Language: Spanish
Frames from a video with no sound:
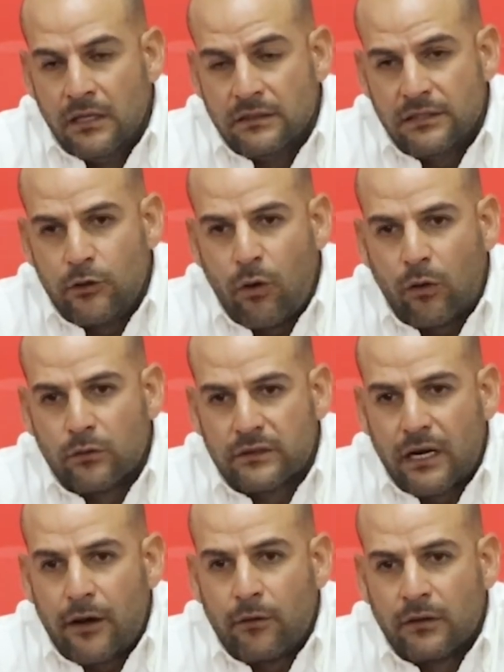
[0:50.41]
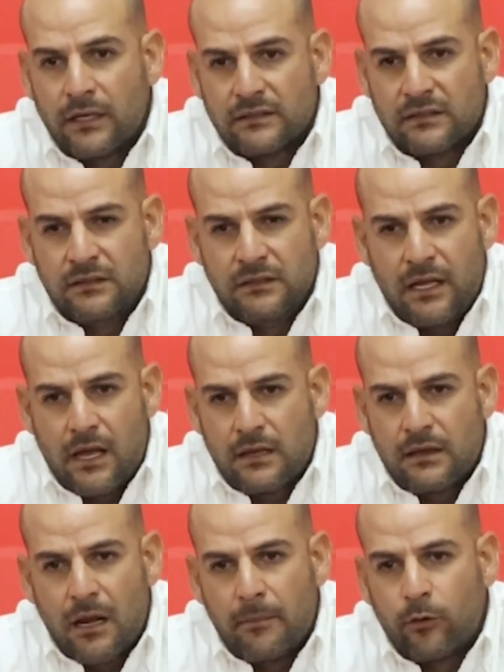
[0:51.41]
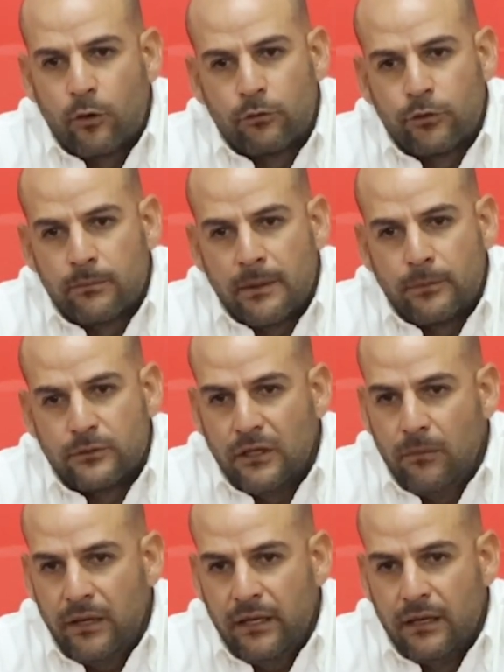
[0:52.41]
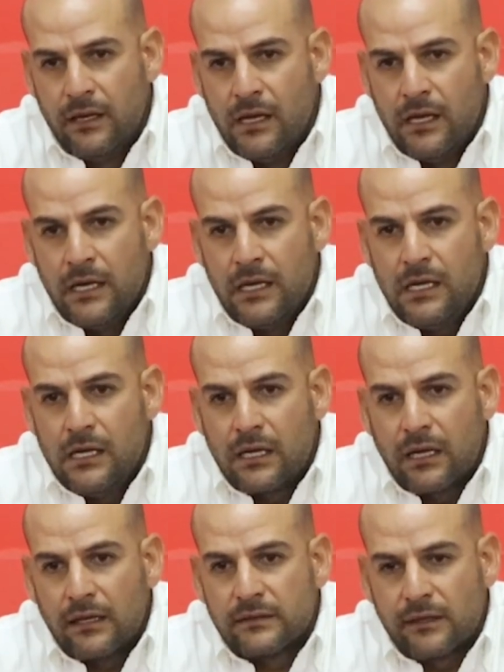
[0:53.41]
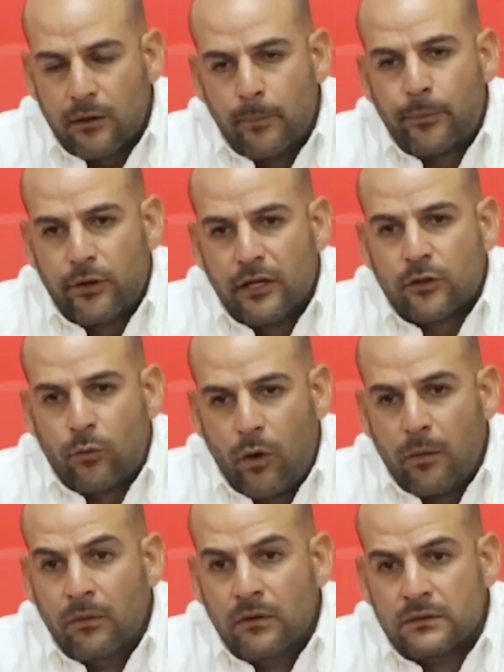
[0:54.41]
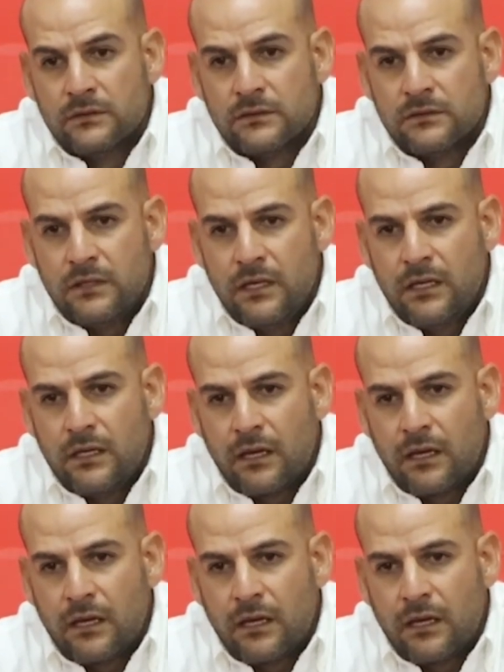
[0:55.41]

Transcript: sino al contrario, que se sintieran de la mejor forma posible y que este era un proyecto nuevo, ¿sí?